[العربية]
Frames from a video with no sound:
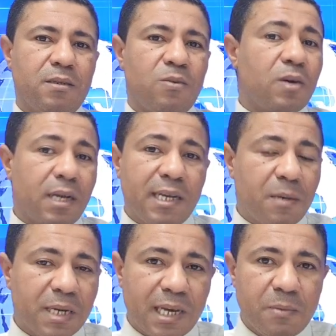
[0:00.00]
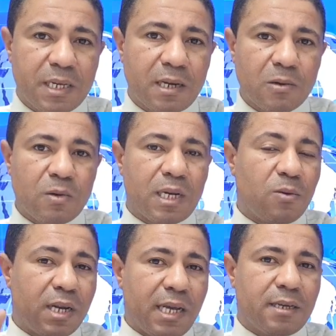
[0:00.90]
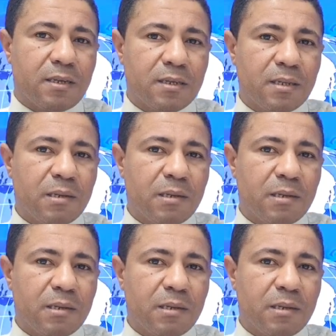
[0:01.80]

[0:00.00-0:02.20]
والله الا من قلبي كنقولها ولكن